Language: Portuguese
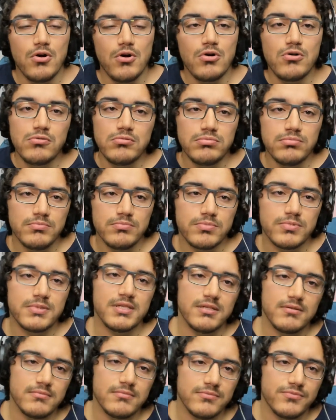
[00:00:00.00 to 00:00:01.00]
ou
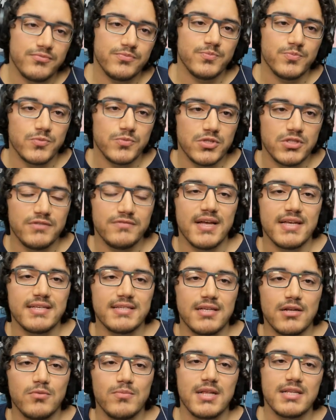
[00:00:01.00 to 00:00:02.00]
se não tiver
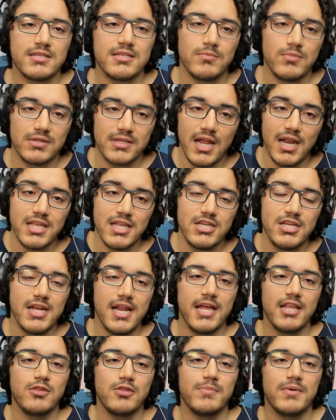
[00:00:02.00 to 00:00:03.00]
essa iluminação, botar ela
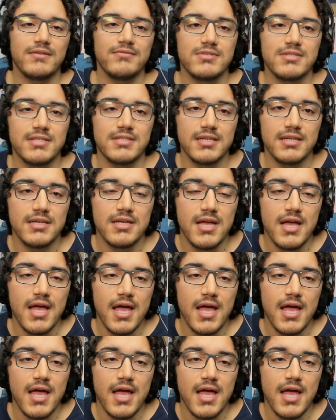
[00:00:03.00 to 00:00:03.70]
direto para você.